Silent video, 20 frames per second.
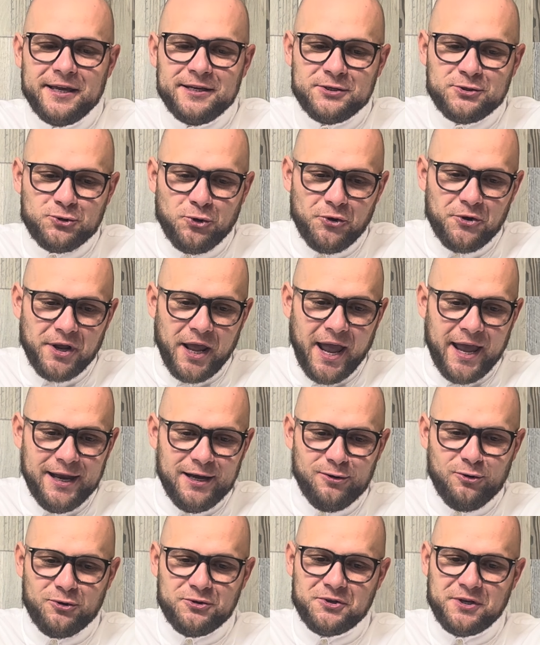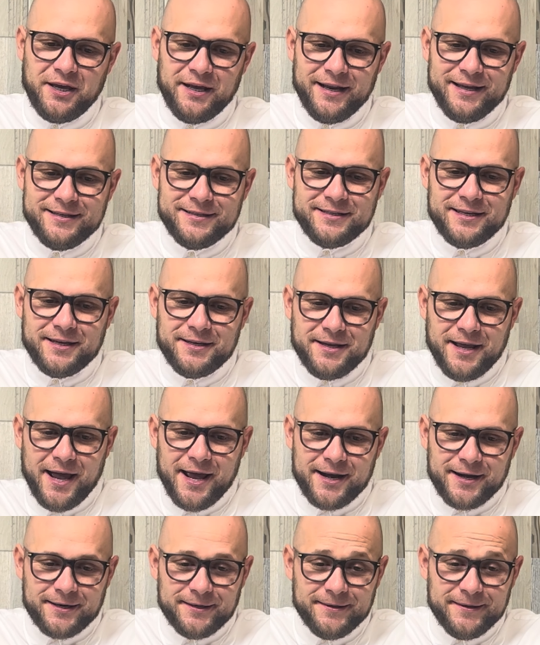historia, Él nos quiere
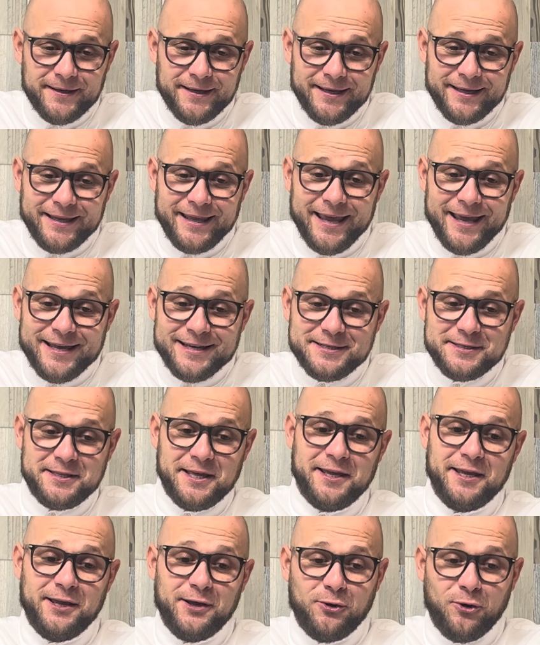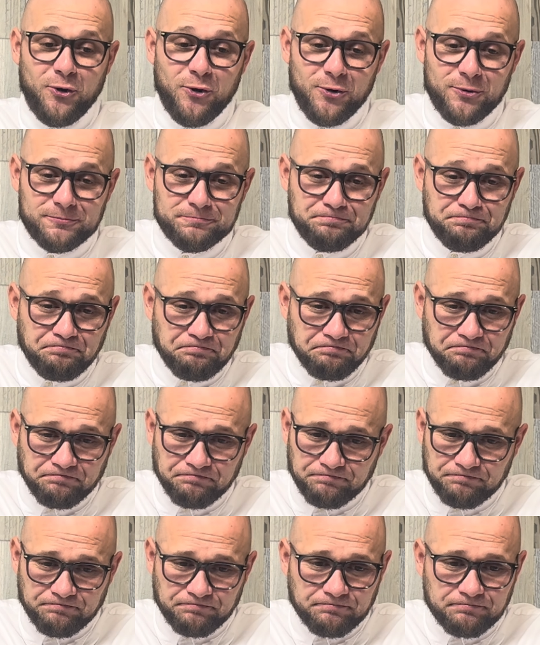enseñar que este hijo
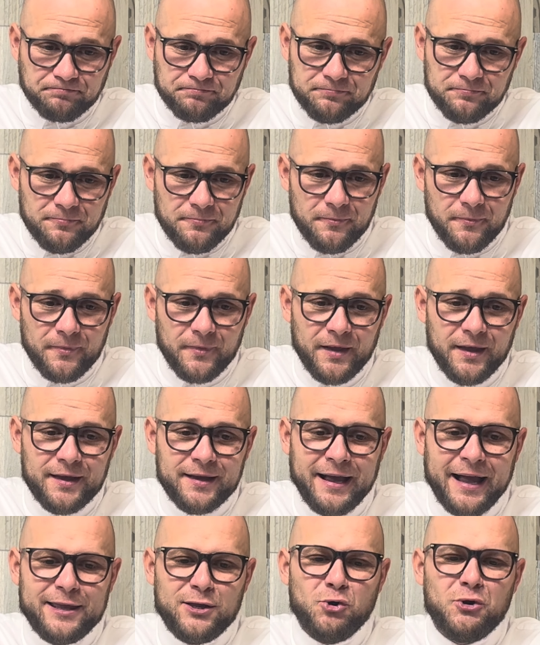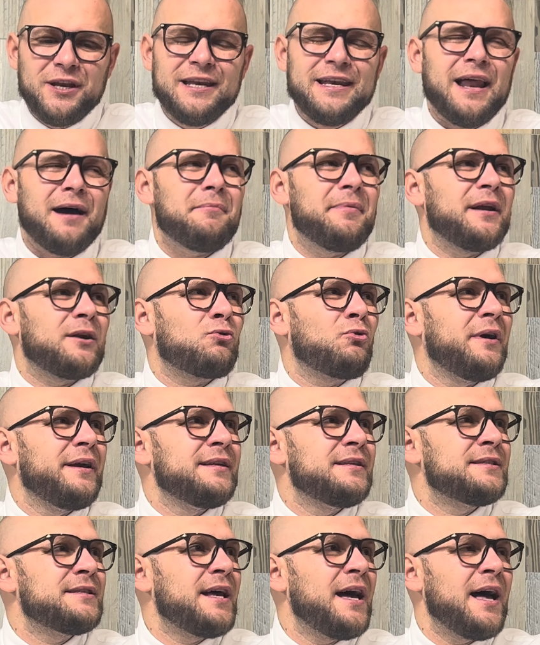cayó en la
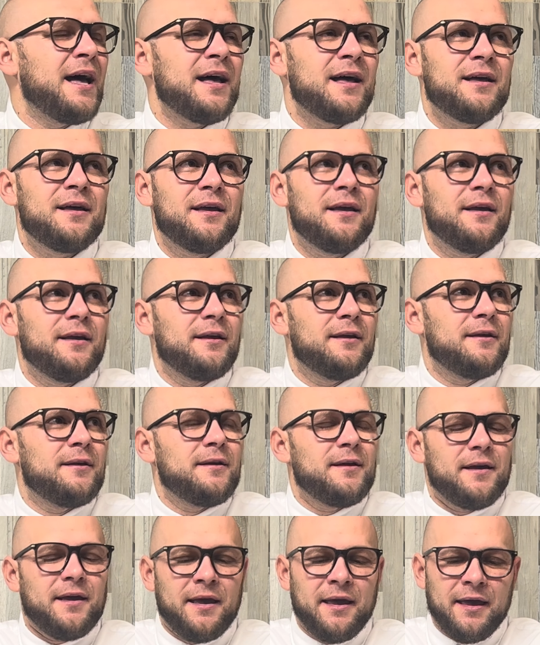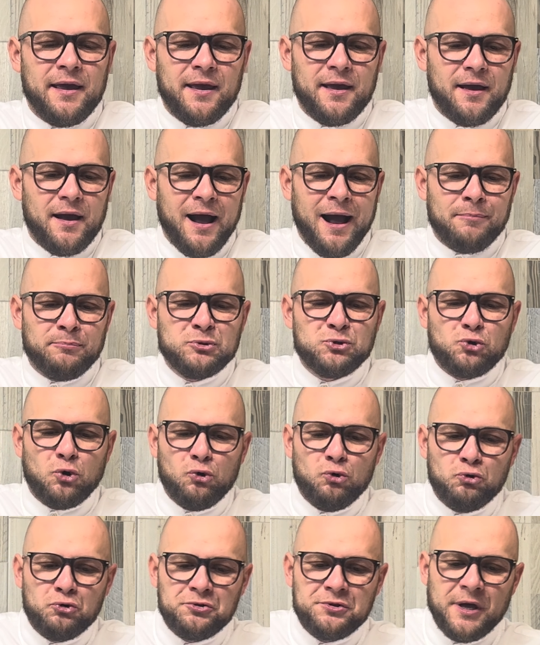vergüenza eh,
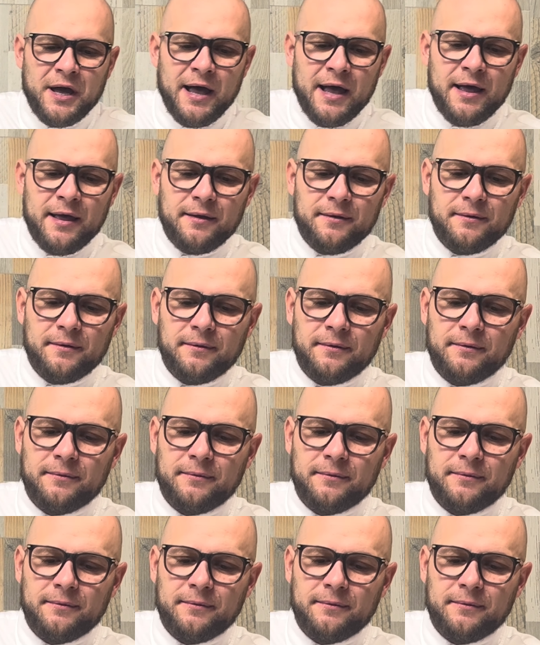absoluta